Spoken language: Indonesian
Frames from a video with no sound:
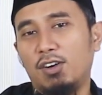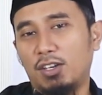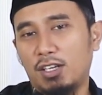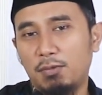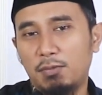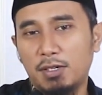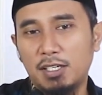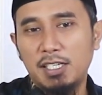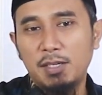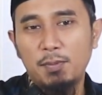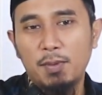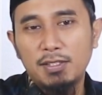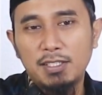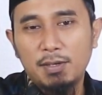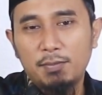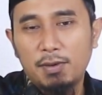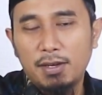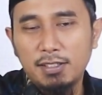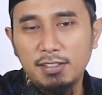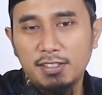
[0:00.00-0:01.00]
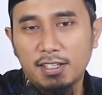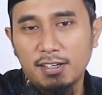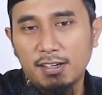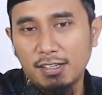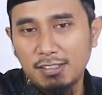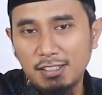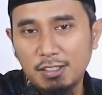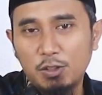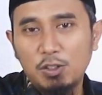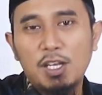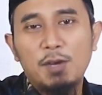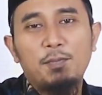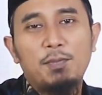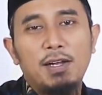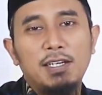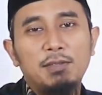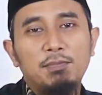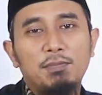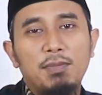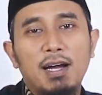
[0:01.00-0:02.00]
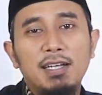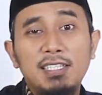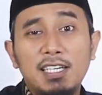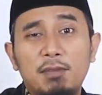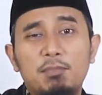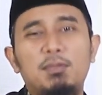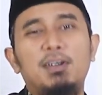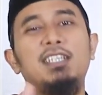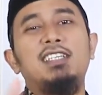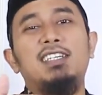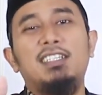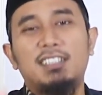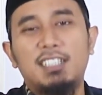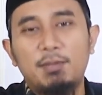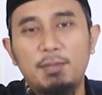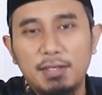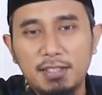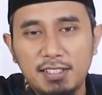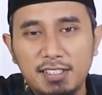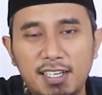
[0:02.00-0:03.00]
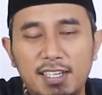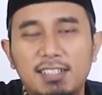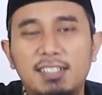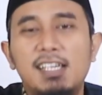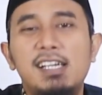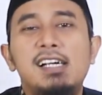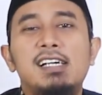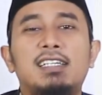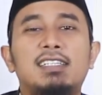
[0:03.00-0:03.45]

orang beriman yang paling cerdas itu yang paling banyak mengingat kematian